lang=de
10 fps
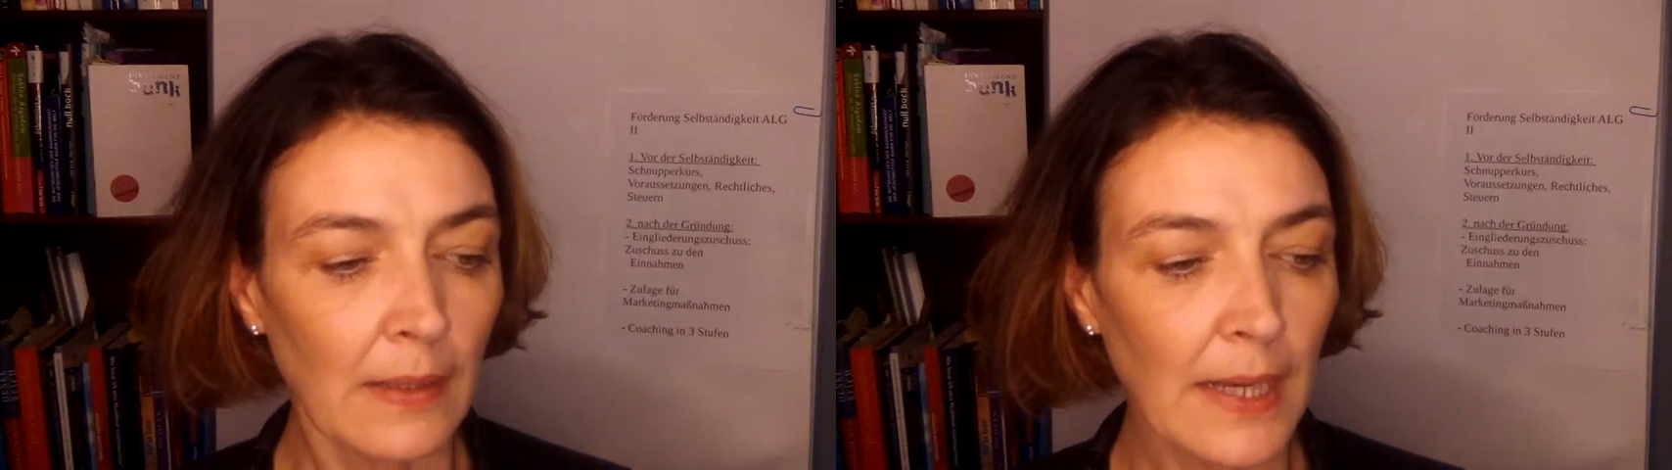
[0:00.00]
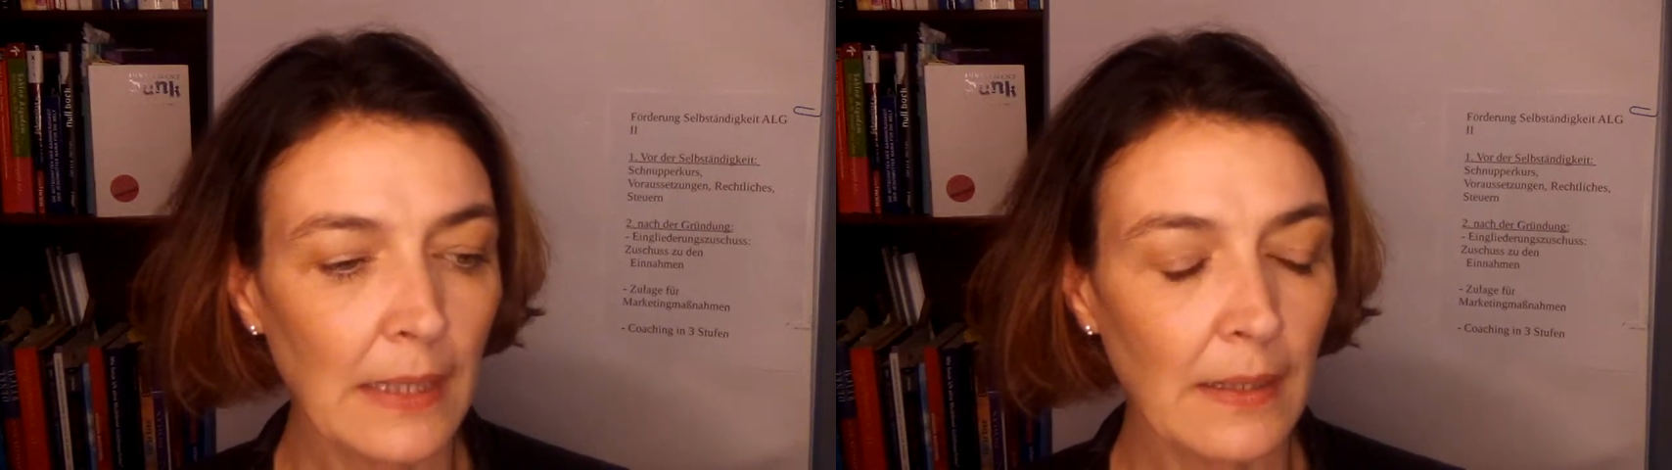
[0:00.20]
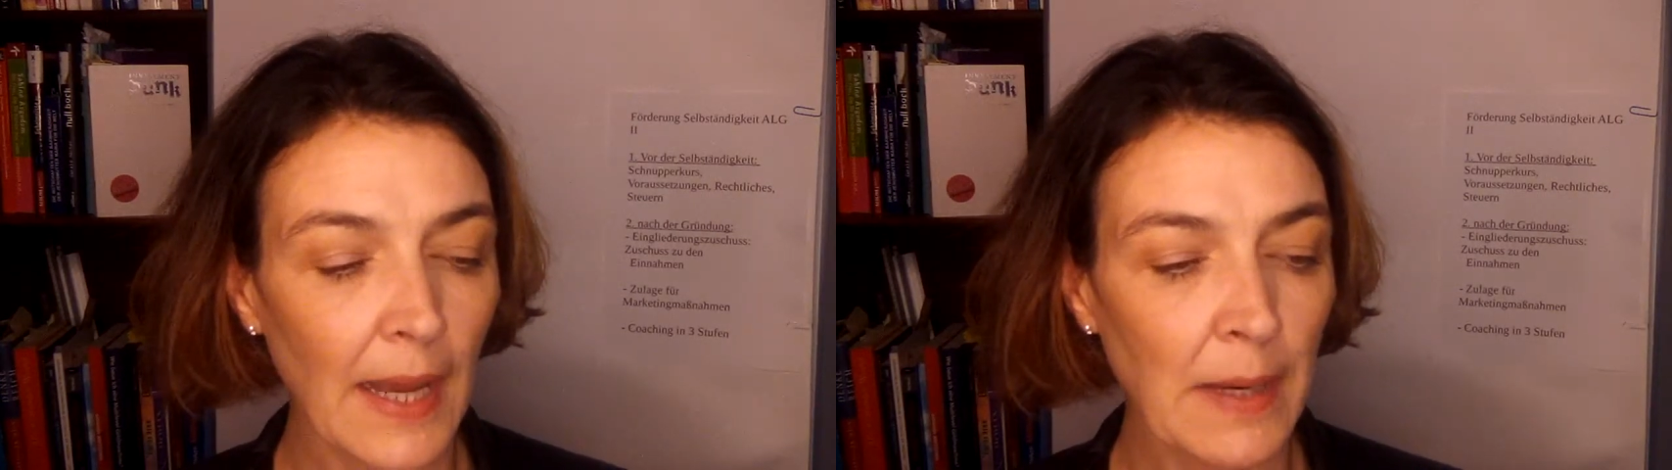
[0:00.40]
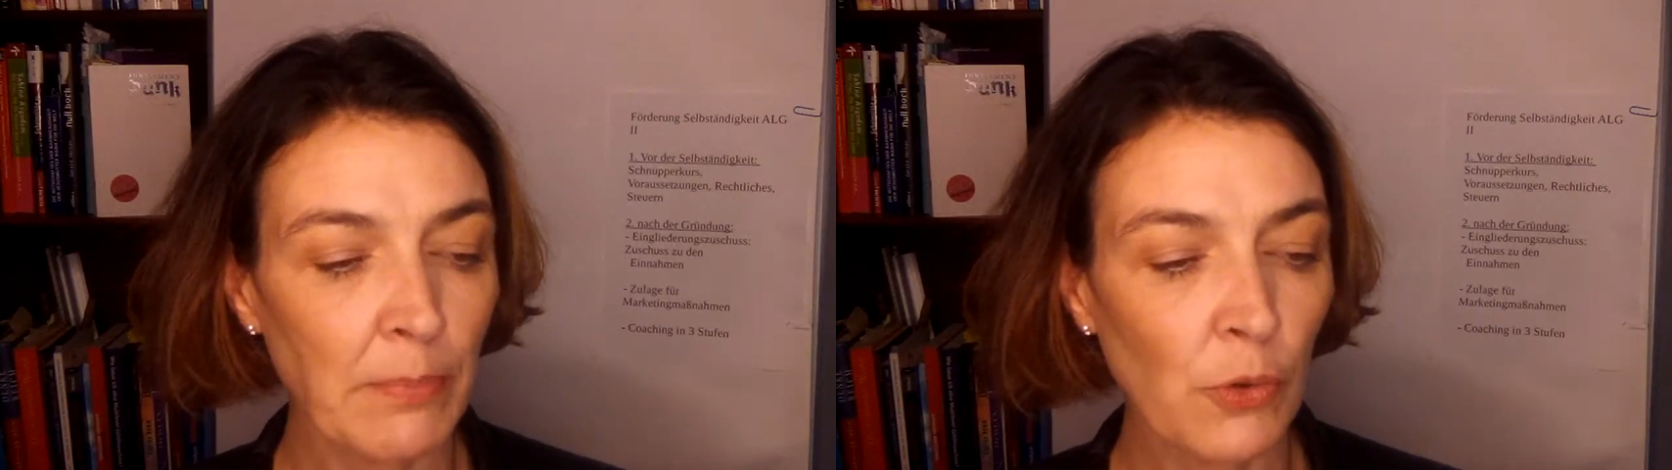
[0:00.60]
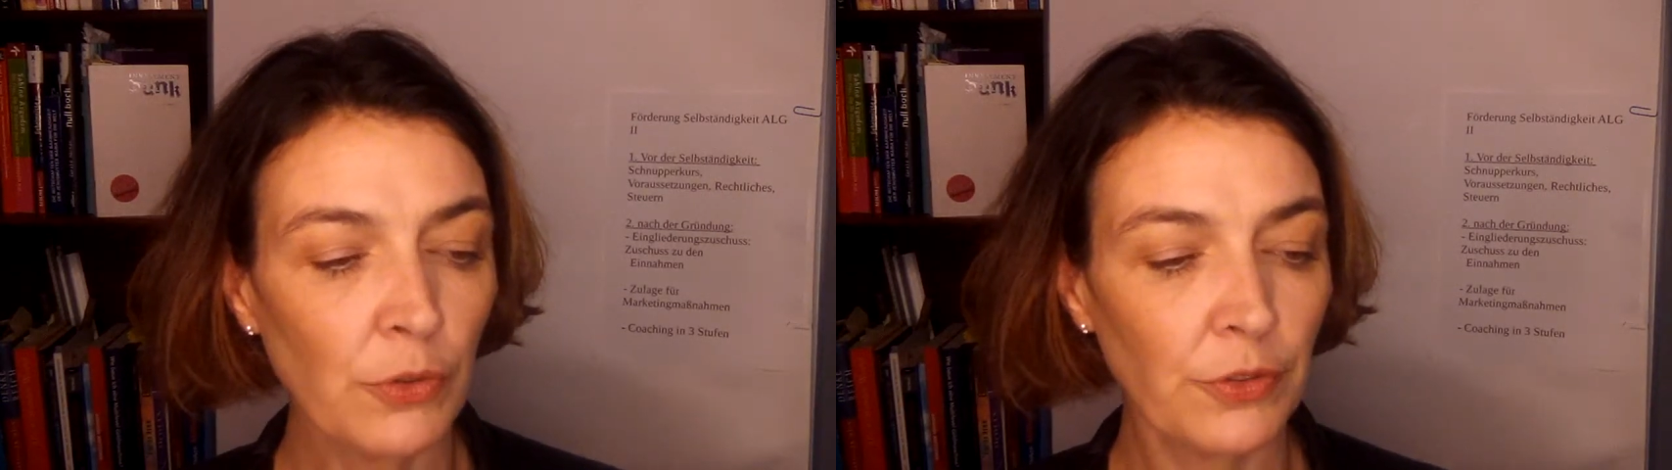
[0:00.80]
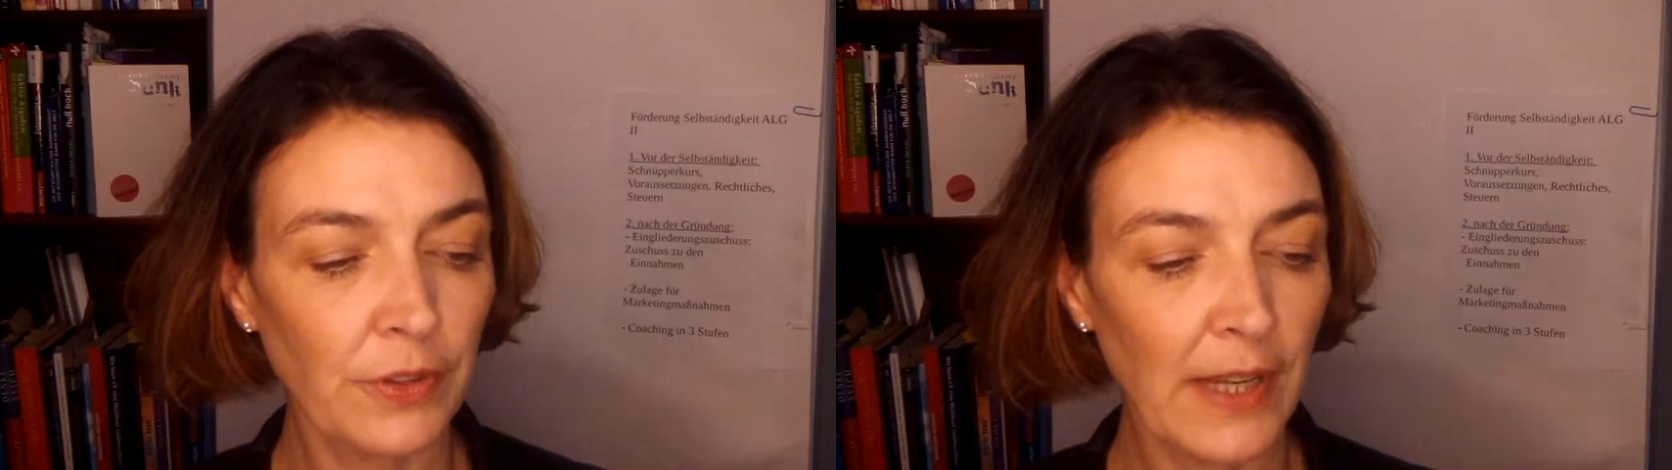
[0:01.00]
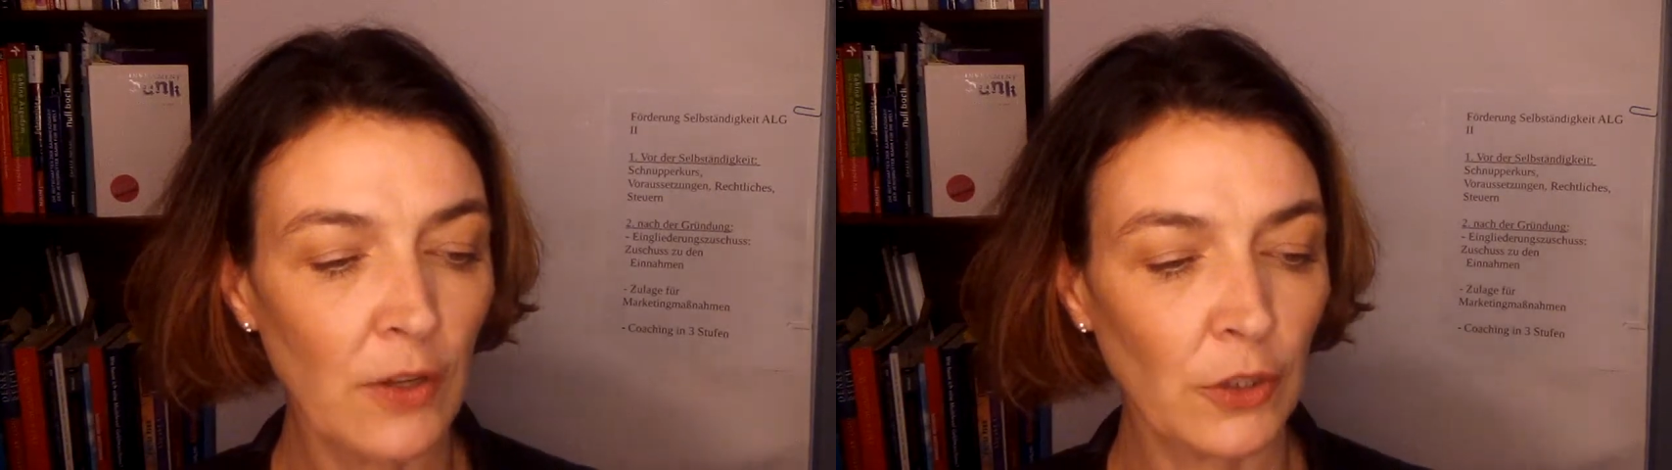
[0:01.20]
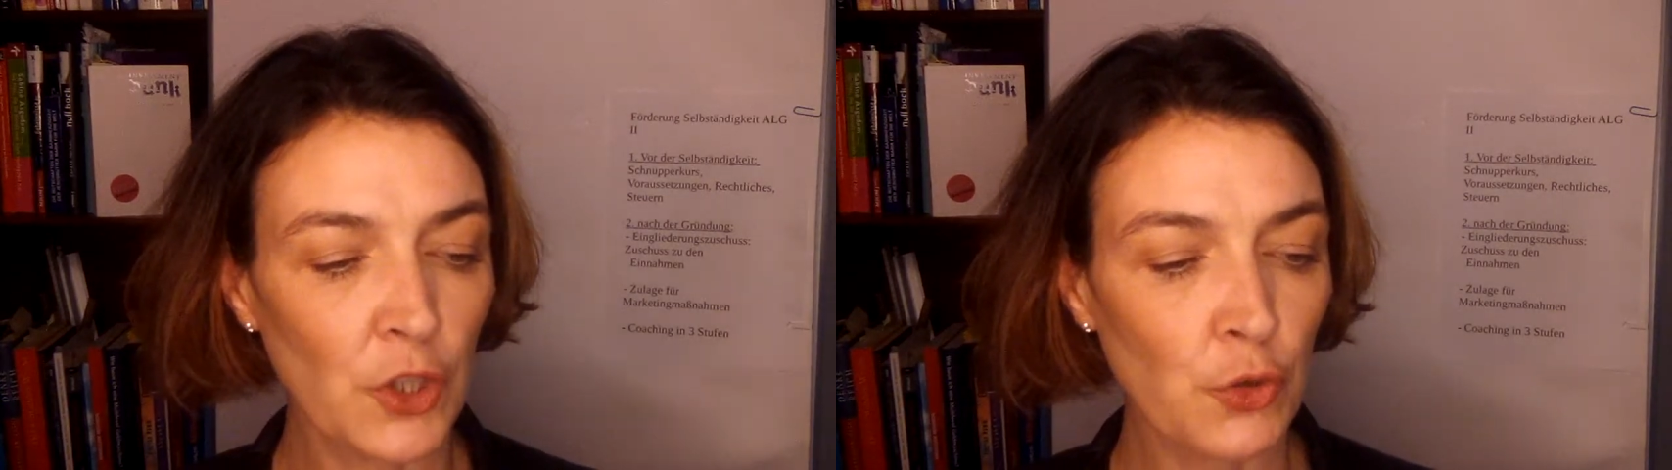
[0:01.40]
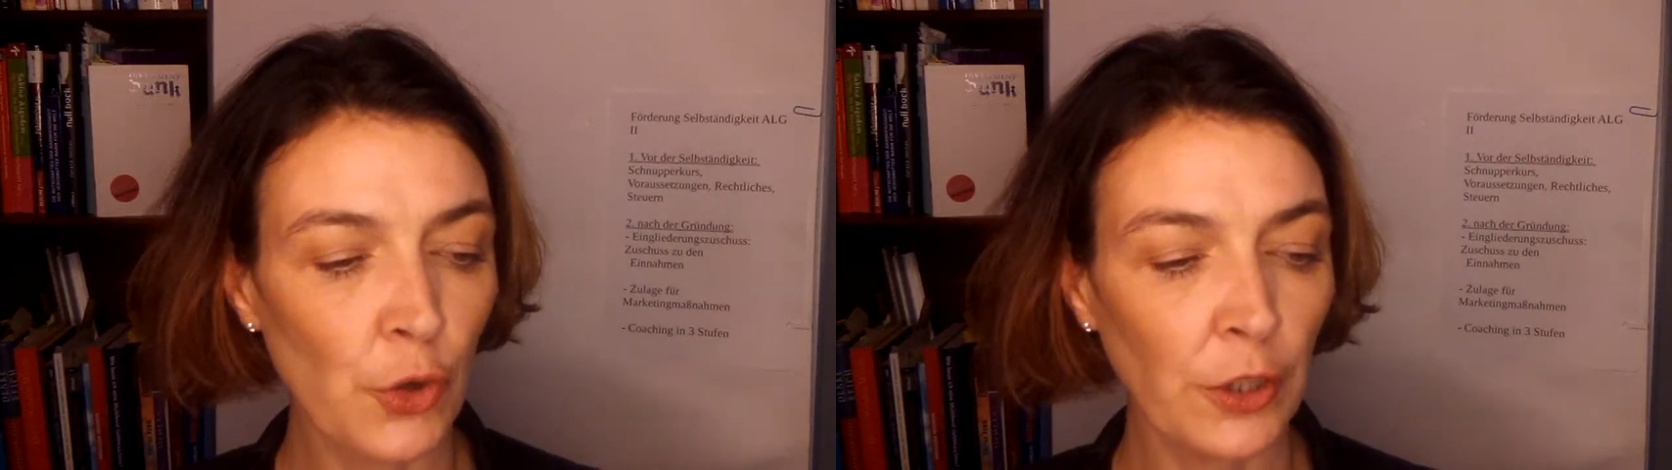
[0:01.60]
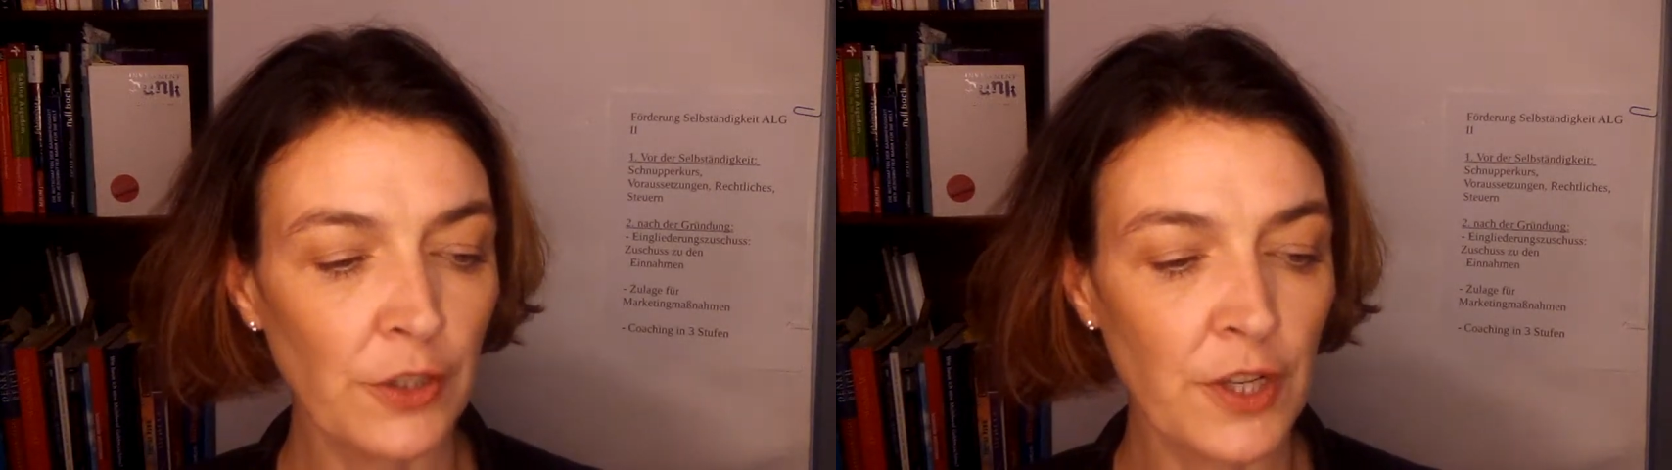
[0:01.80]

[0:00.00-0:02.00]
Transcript: Dann ein Punkt, der noch dazu gehört,